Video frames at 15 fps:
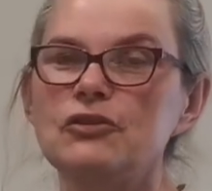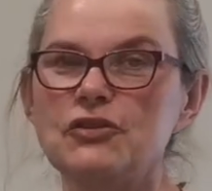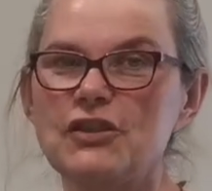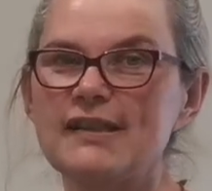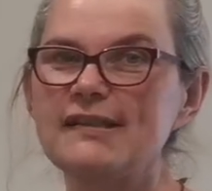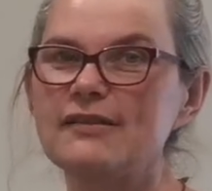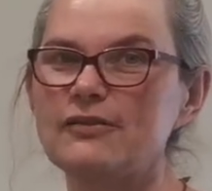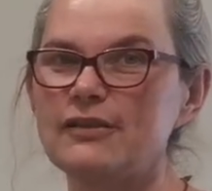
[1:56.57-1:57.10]
to
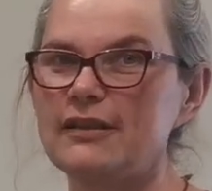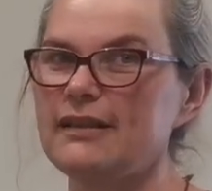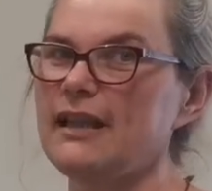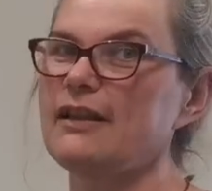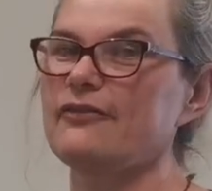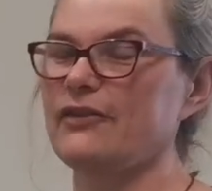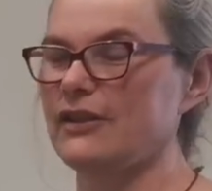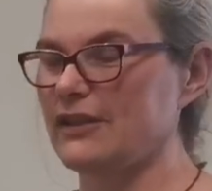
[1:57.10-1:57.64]
ciasto i
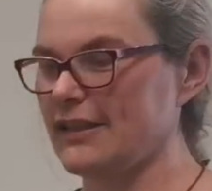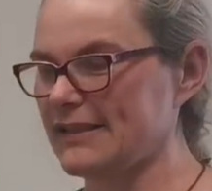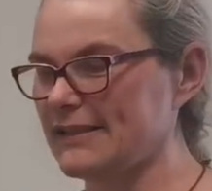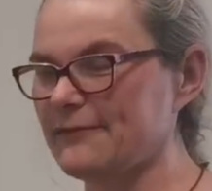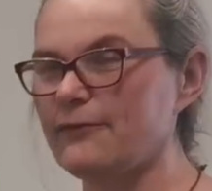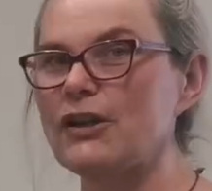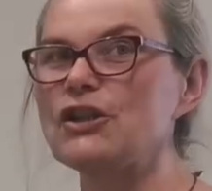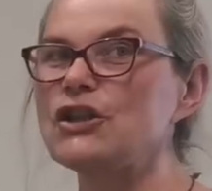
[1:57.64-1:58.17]
tak wyjdzie,
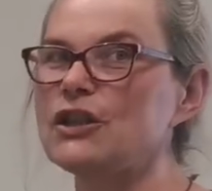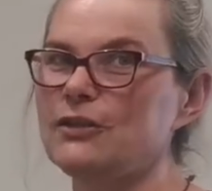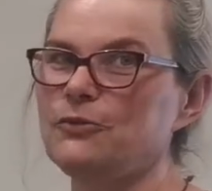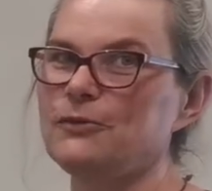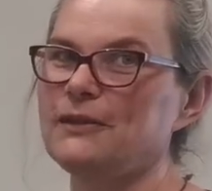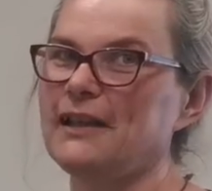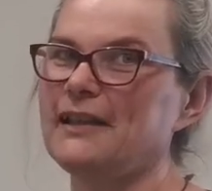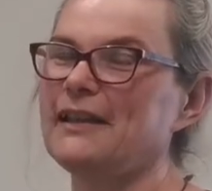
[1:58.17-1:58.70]
zwłaszcza
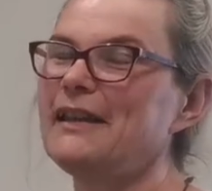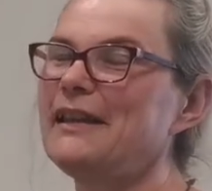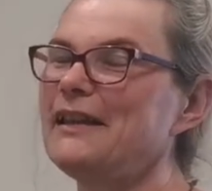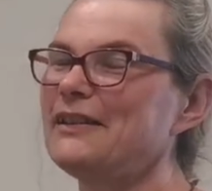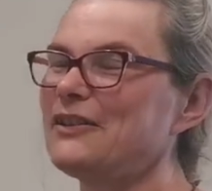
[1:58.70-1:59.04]
tutaj.